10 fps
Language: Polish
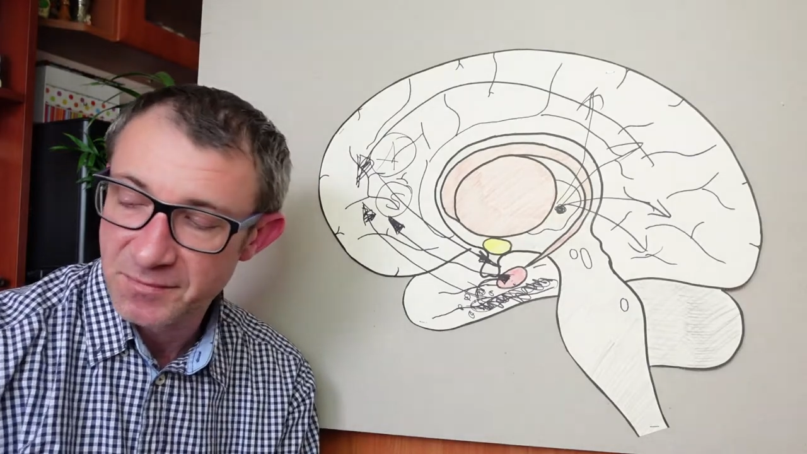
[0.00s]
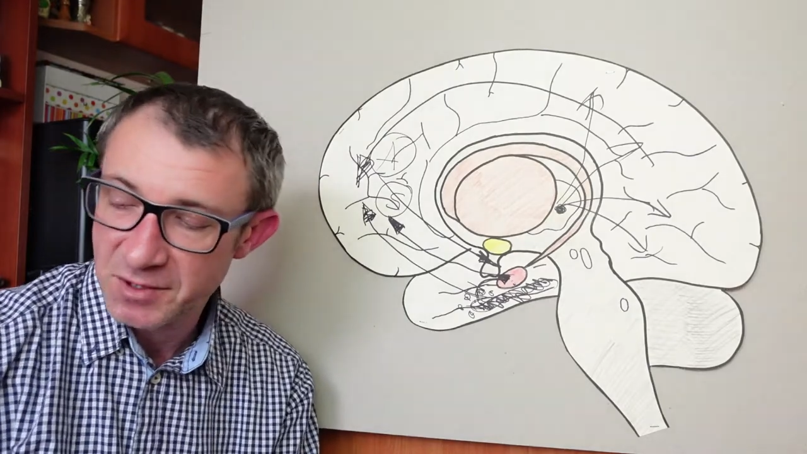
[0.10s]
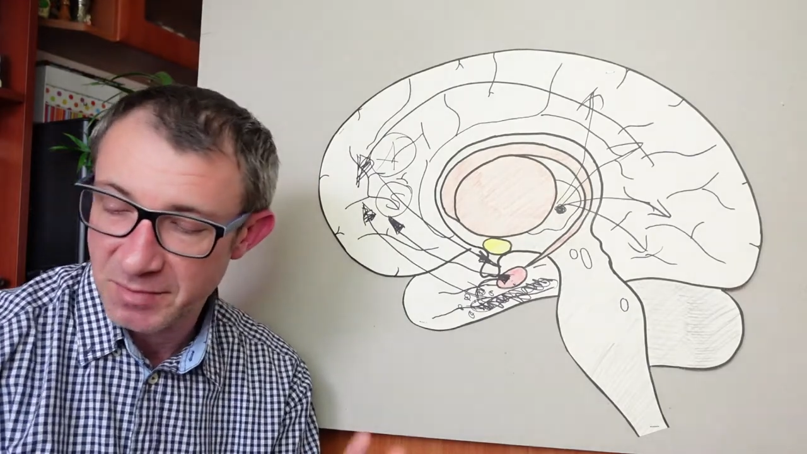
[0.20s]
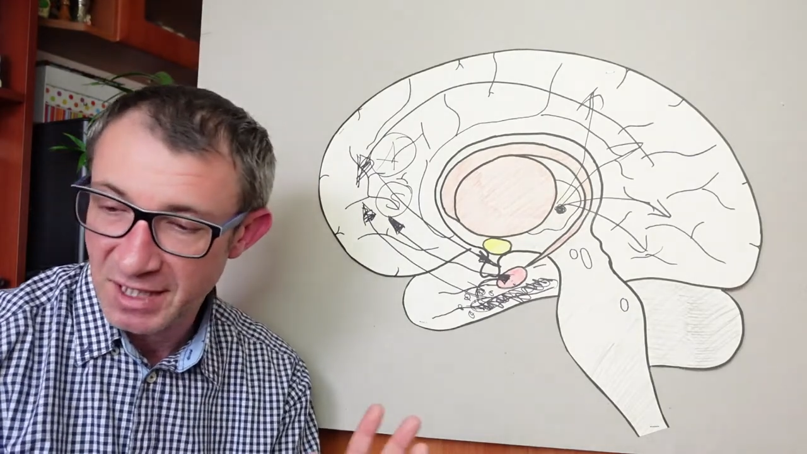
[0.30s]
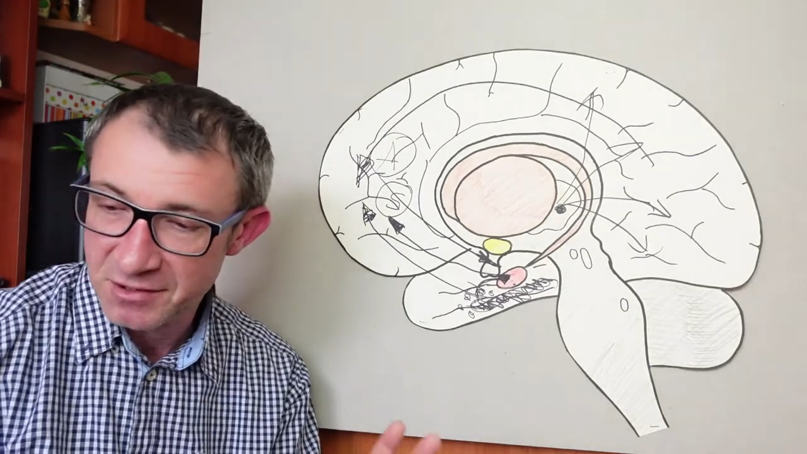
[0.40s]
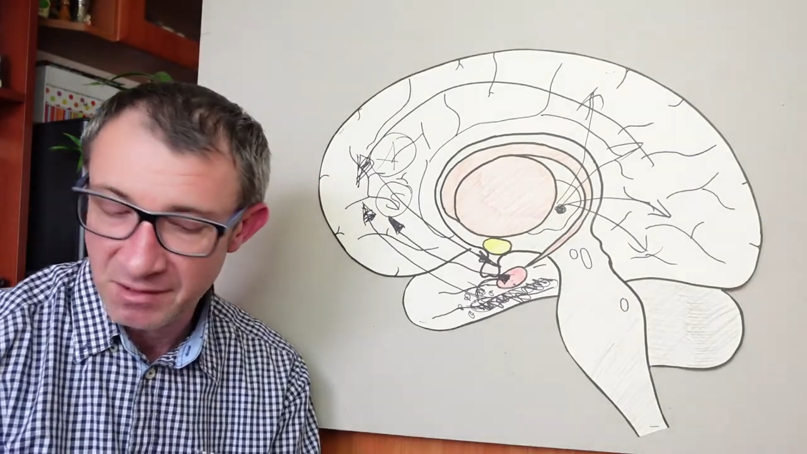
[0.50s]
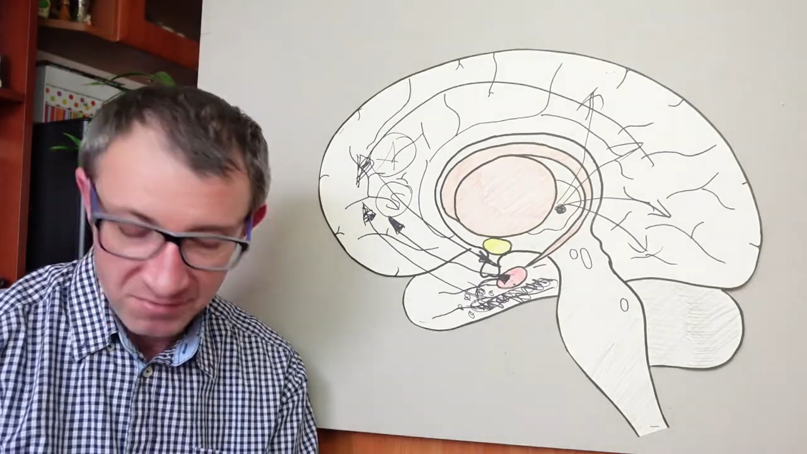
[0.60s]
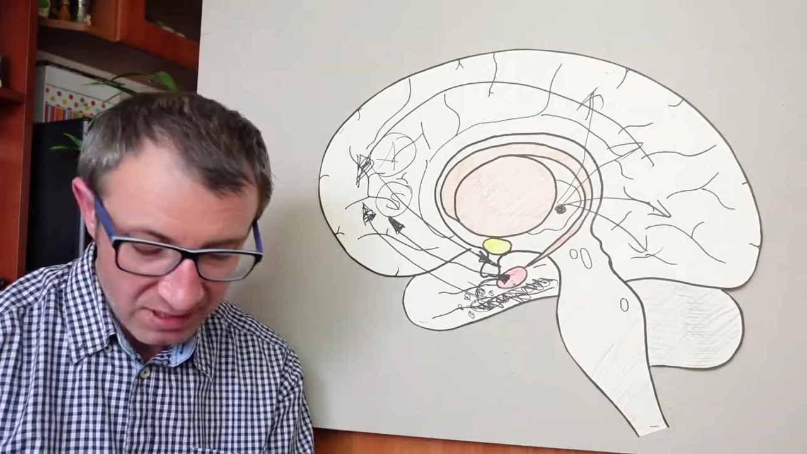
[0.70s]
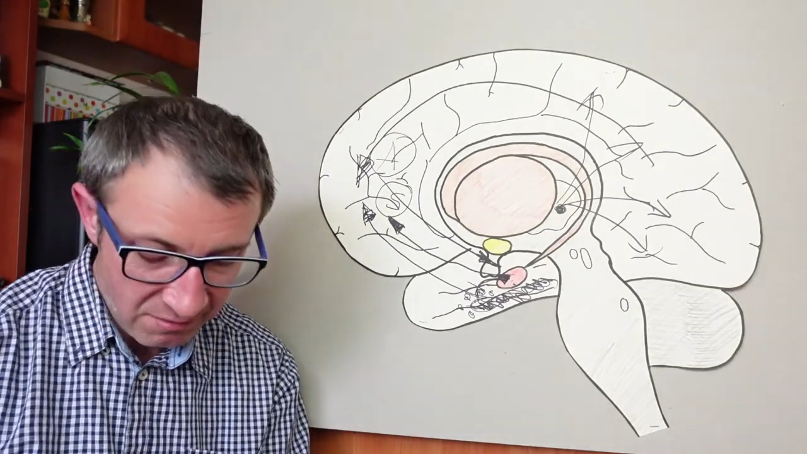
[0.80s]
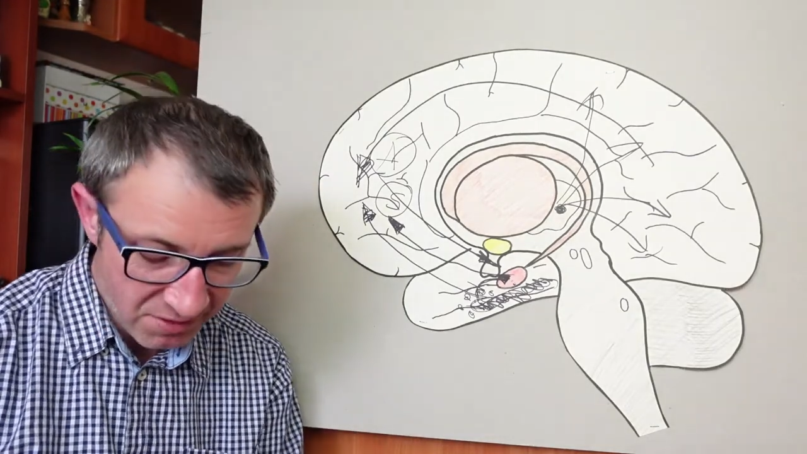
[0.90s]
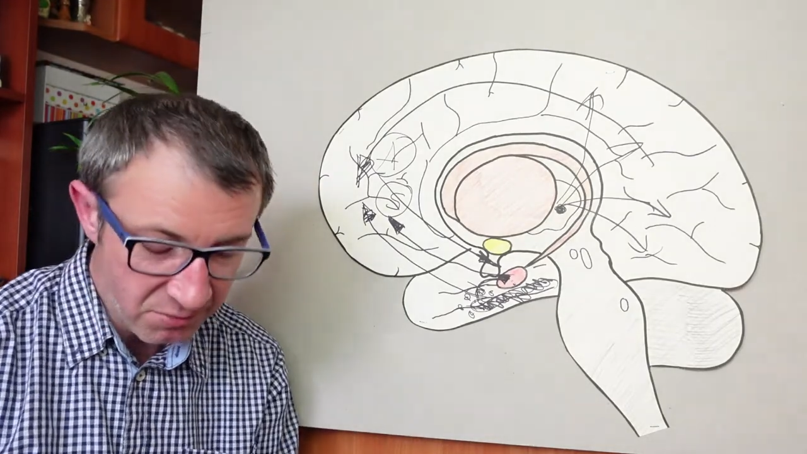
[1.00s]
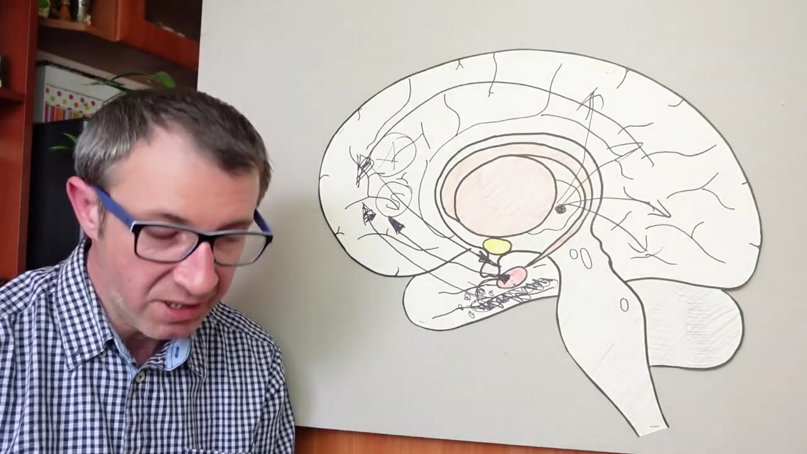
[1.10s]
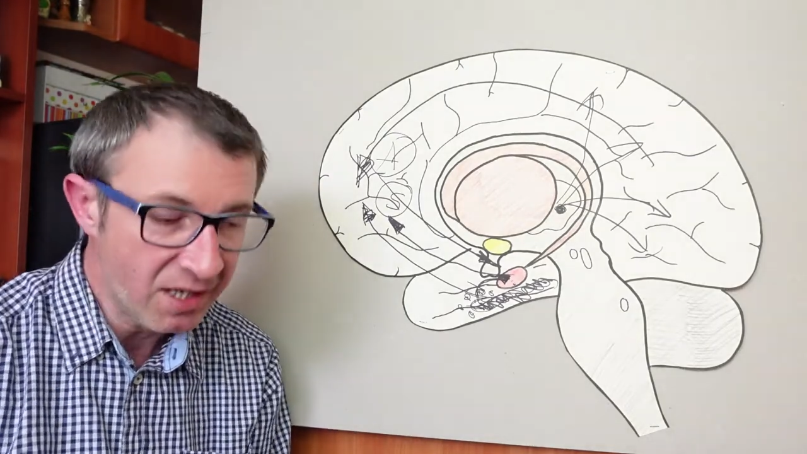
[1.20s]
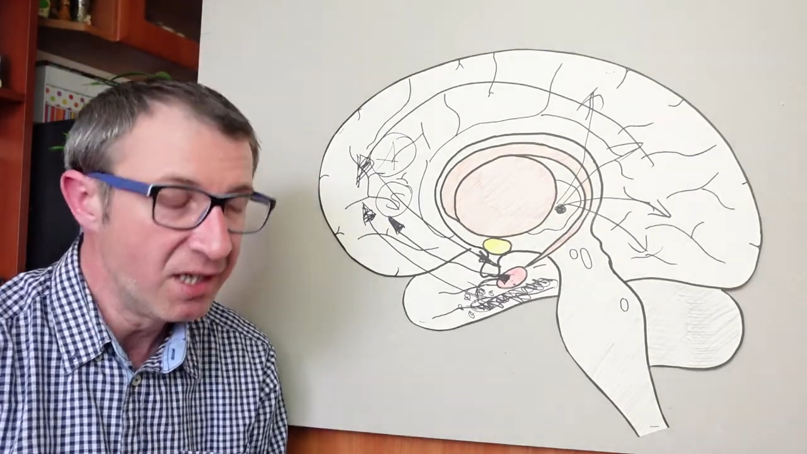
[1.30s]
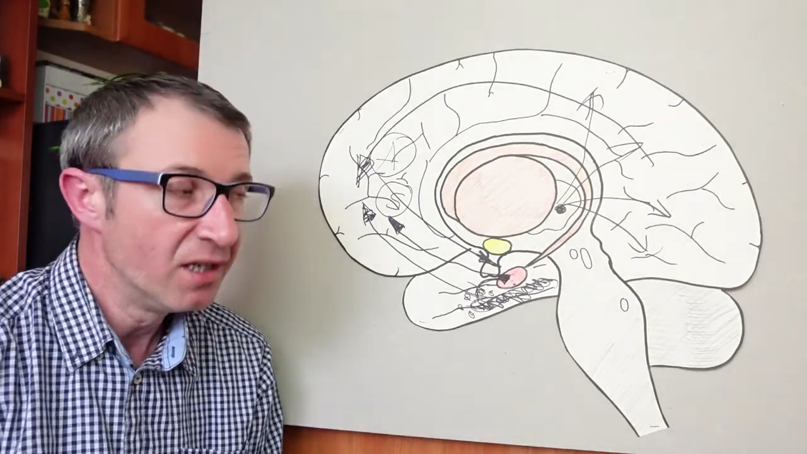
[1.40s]
przepraszam,
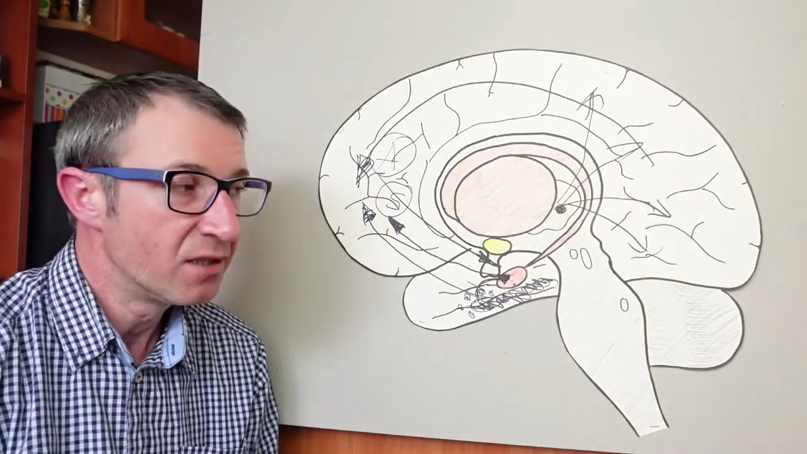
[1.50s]
hałasuję,